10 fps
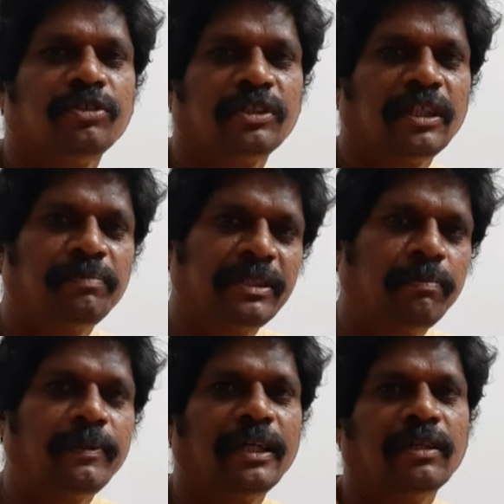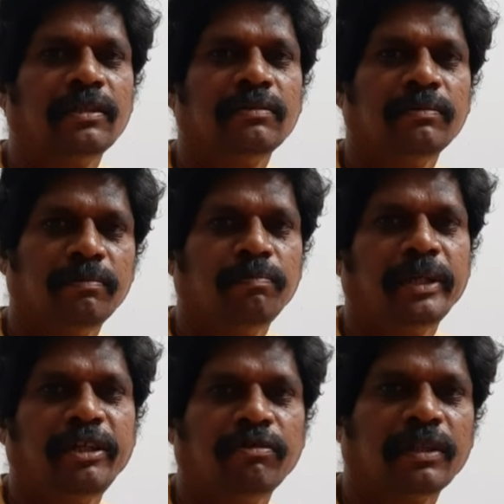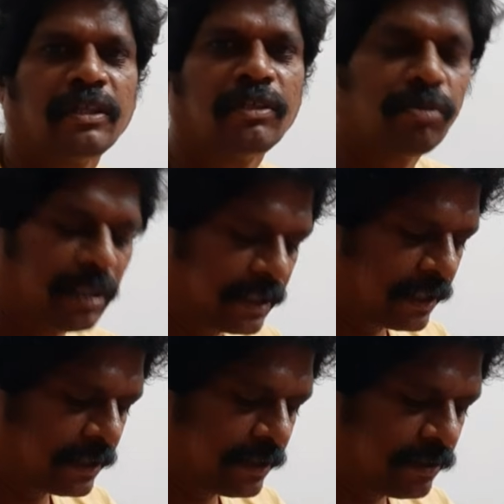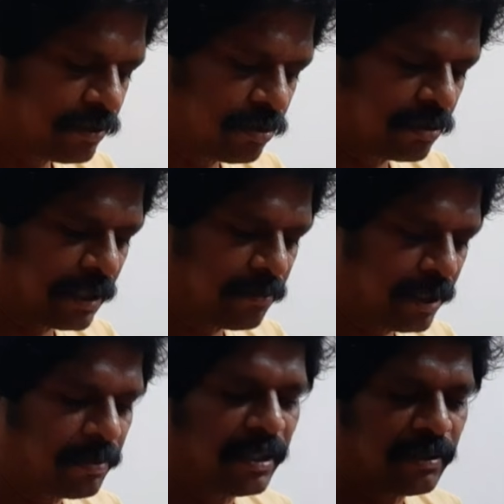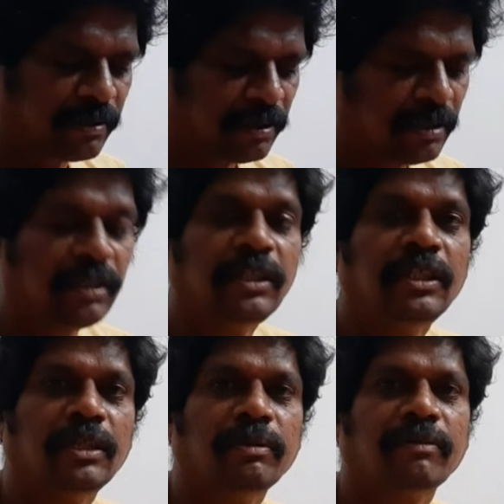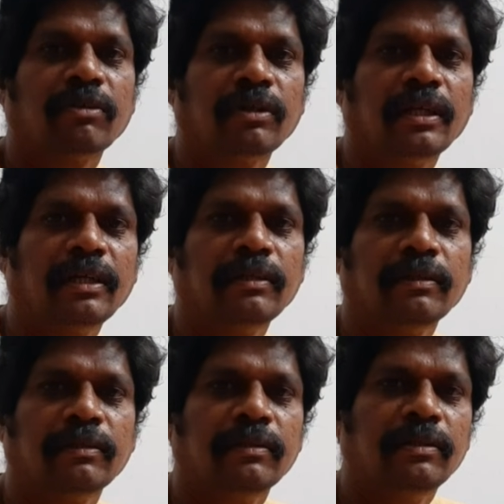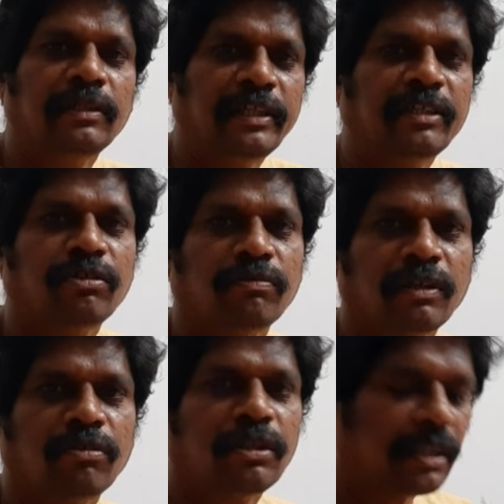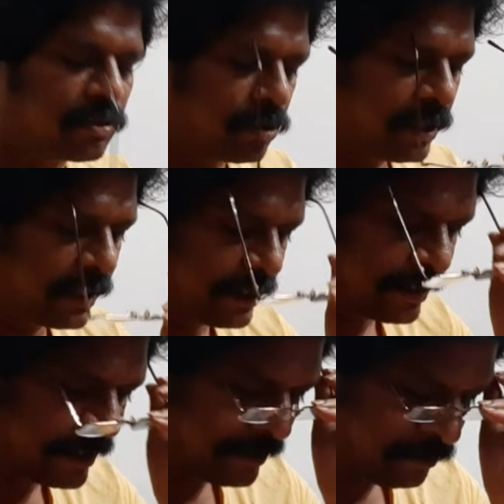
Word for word: ஸோ ஸ்டெப் ஸ்டெப்பாக பண்ணிட்டு வரோம் தான் சொல்லியிருக்காங்க ஸோ கண்டிப்பாக இனிமேல் வரவங்கெல்லாம் எடுத்துகிட்டு வரணும்னு தான் சொல்லியிருக்காங்க